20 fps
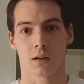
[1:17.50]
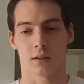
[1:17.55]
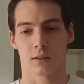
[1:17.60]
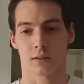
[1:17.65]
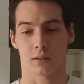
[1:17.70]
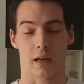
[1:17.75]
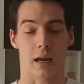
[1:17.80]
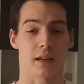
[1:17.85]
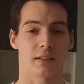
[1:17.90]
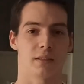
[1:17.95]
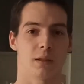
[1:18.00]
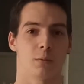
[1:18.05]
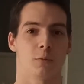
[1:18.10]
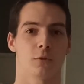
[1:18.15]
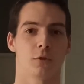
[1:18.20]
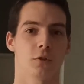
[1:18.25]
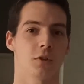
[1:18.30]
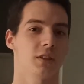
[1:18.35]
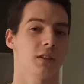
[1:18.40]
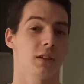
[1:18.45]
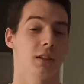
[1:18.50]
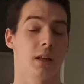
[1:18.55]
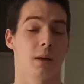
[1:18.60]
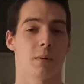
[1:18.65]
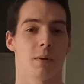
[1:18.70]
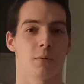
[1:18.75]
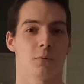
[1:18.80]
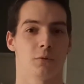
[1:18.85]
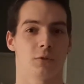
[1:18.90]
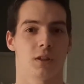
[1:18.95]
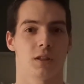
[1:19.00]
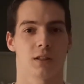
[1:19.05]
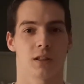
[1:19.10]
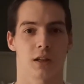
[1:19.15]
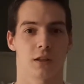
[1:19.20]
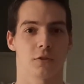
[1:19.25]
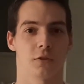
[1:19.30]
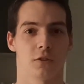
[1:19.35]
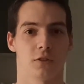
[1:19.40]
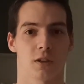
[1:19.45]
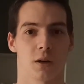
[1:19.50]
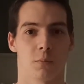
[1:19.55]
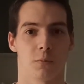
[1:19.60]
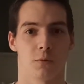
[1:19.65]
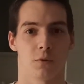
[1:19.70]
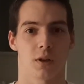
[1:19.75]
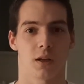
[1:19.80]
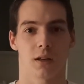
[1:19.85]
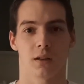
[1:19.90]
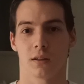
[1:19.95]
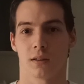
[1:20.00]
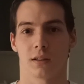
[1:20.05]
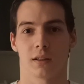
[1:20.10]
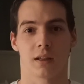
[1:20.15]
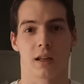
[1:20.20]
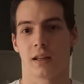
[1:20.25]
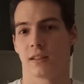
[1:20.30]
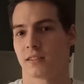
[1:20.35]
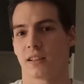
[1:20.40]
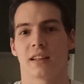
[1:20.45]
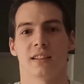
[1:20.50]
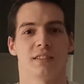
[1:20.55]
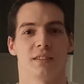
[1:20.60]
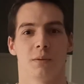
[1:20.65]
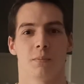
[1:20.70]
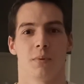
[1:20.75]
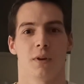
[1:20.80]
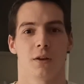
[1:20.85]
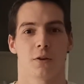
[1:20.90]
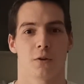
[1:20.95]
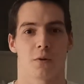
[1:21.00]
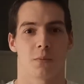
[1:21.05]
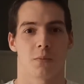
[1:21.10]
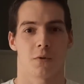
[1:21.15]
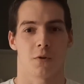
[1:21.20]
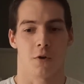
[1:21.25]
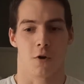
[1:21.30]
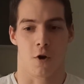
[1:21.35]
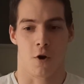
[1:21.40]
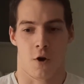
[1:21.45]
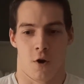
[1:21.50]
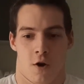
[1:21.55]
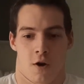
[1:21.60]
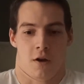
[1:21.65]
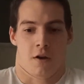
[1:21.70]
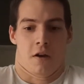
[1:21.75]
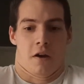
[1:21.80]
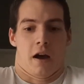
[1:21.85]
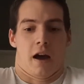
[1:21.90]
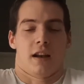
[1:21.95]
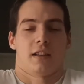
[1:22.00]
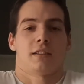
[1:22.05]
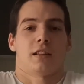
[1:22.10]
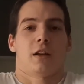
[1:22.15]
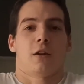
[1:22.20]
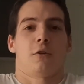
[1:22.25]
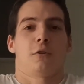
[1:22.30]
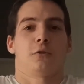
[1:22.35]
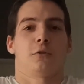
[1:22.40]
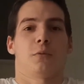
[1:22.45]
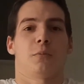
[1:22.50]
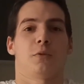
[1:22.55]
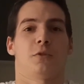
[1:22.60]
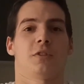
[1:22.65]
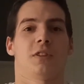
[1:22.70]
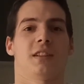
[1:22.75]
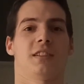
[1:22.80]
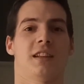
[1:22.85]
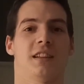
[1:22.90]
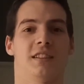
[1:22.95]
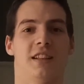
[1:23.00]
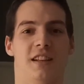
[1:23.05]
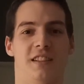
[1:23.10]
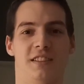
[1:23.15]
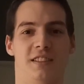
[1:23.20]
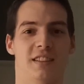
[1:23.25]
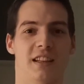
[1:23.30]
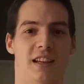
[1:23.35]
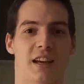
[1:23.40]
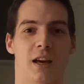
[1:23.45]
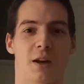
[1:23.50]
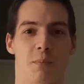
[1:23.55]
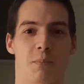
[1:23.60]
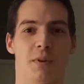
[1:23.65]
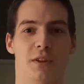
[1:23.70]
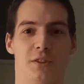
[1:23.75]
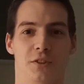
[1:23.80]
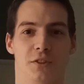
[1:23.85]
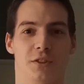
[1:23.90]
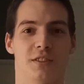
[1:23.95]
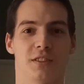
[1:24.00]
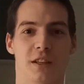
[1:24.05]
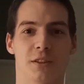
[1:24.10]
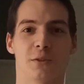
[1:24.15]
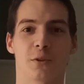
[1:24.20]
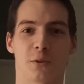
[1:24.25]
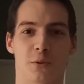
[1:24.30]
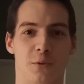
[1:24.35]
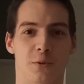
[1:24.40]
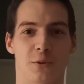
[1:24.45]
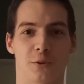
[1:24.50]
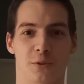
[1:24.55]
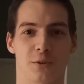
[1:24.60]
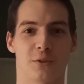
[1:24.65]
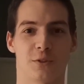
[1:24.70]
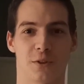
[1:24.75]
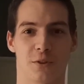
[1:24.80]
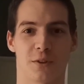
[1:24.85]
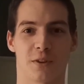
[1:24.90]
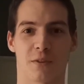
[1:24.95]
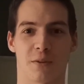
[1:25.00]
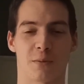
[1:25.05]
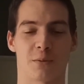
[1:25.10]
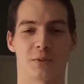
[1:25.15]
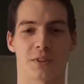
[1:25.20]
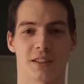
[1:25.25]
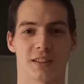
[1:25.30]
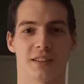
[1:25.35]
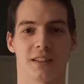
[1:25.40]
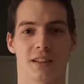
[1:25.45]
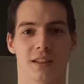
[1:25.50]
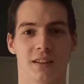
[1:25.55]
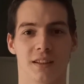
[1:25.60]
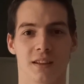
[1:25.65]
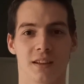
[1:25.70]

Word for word: hacemos lo que llamamos retracción escapular, que es tan simple como alzar los hombros hacia atrás y sacar pecho, estando orgullosos de lo que vamos a hacer.